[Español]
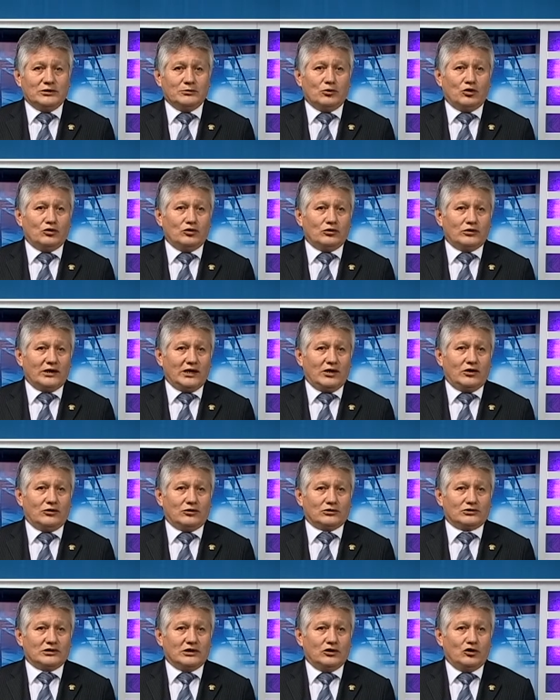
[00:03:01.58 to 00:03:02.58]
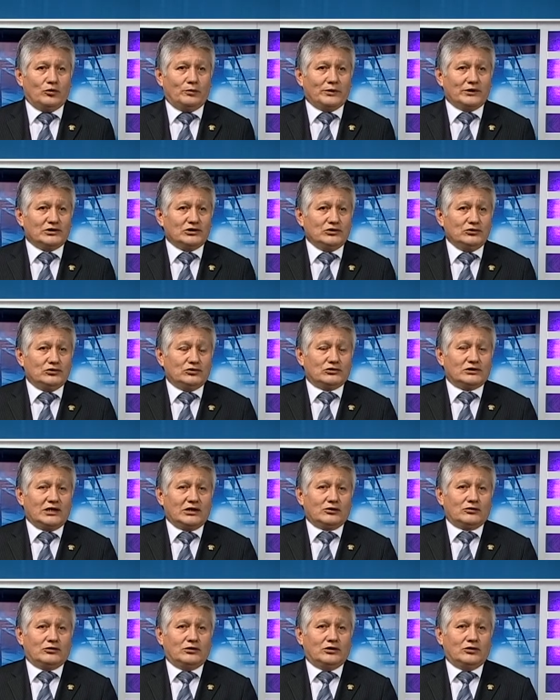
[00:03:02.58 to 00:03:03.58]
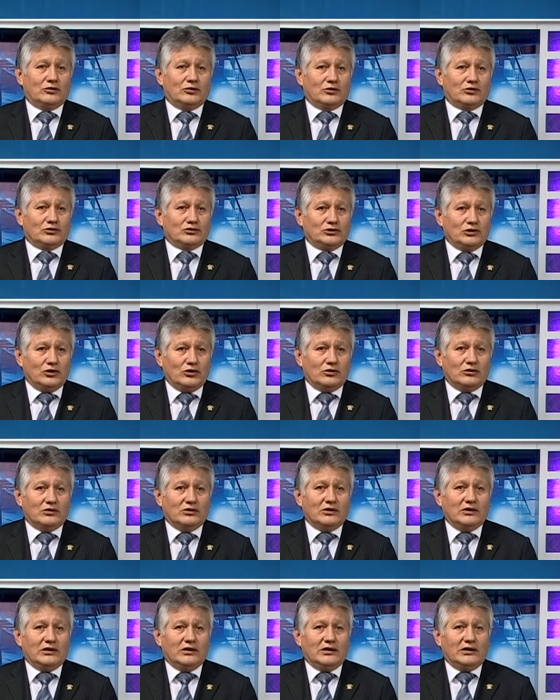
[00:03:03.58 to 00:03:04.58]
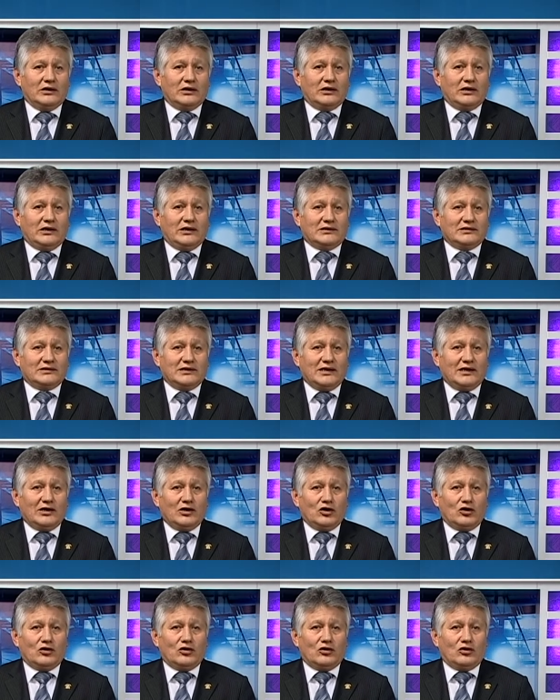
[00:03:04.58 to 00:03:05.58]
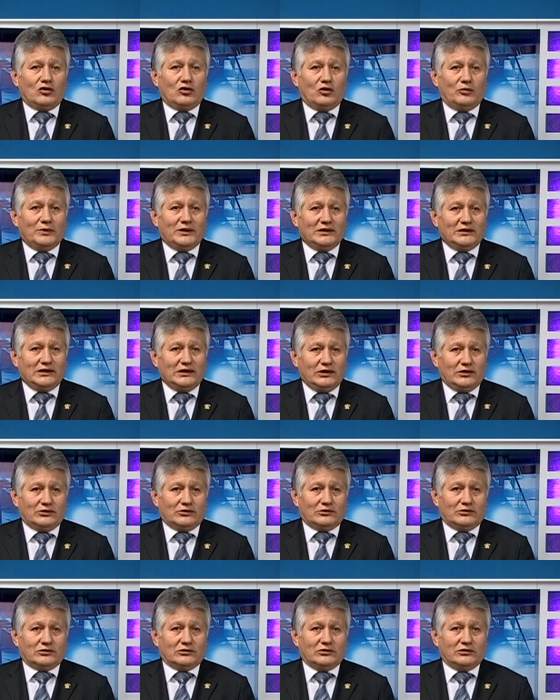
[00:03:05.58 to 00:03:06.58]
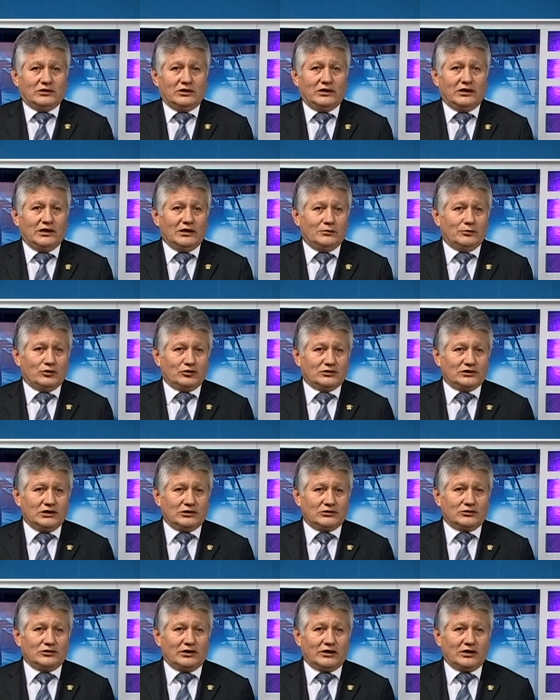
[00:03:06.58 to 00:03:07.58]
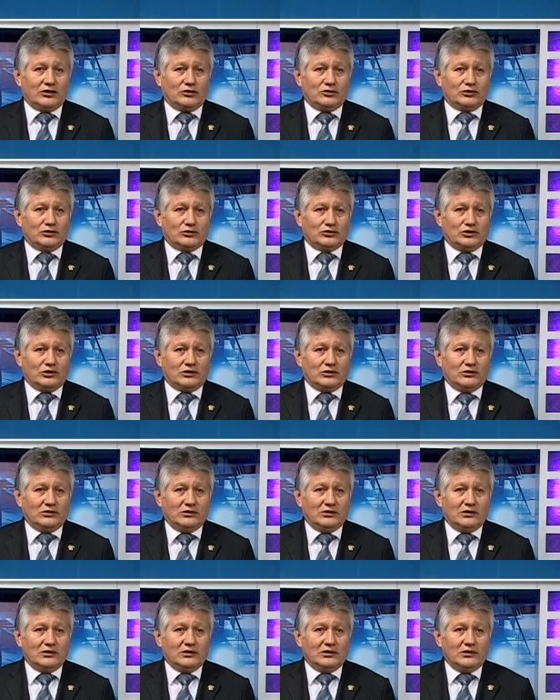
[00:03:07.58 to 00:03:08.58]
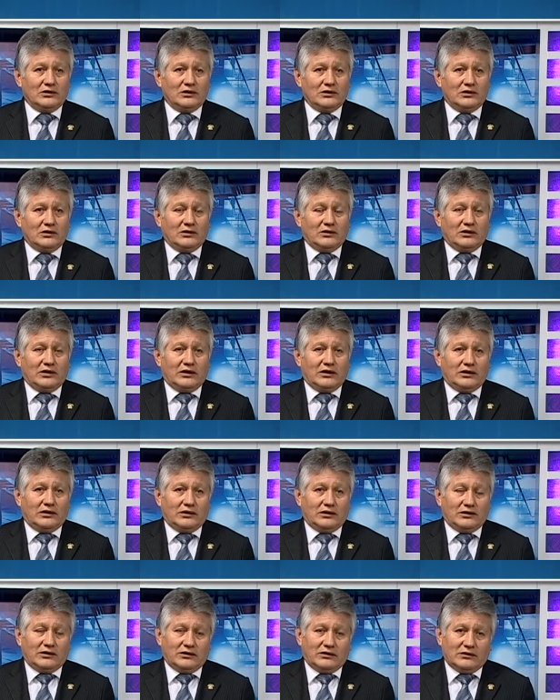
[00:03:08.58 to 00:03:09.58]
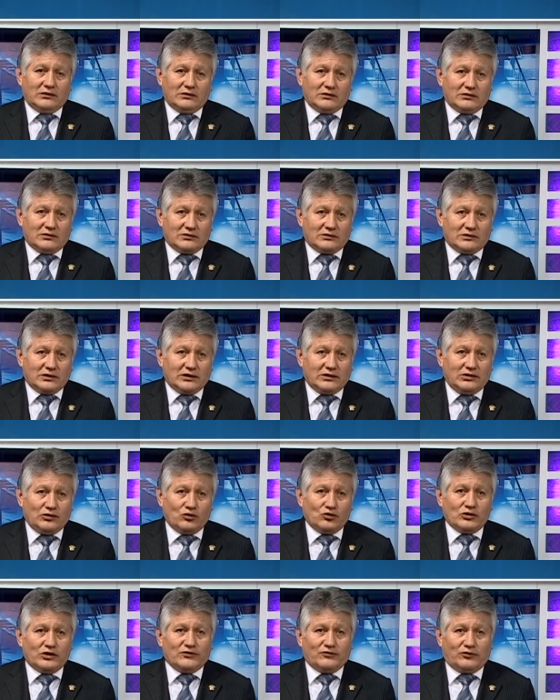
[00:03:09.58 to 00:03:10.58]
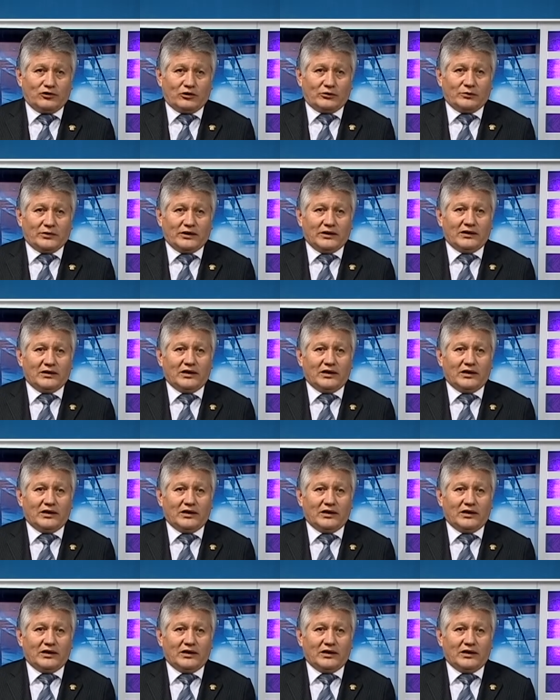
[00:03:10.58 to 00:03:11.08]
involucrados en los presuntos actos de corrupción que se han cometido en el proceso de reconstrucción, eh, se dio un informe.